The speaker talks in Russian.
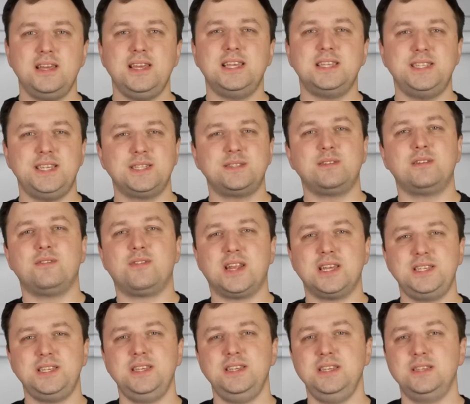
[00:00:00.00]
Естественно, в
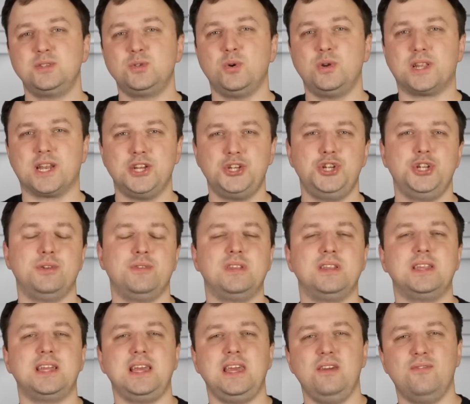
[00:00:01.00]
России не стоит рассчитывать
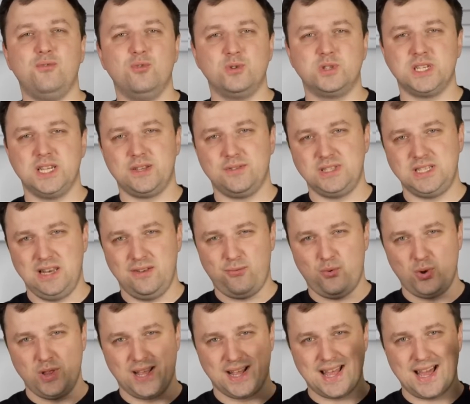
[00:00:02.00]
на такие функции этого
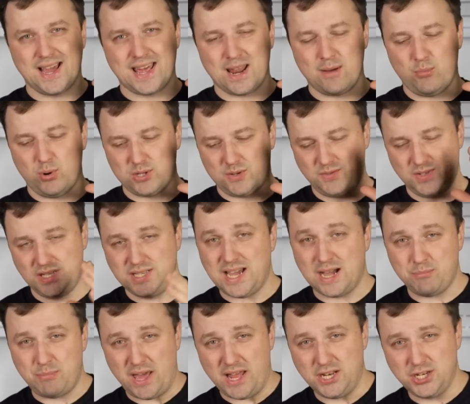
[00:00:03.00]
телефона, как работа в
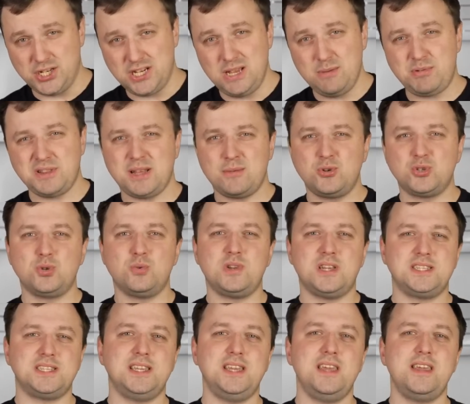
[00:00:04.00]
сетях 5G, потому что у
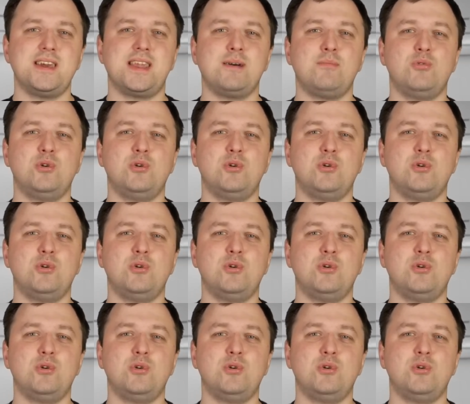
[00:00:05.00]
нас они не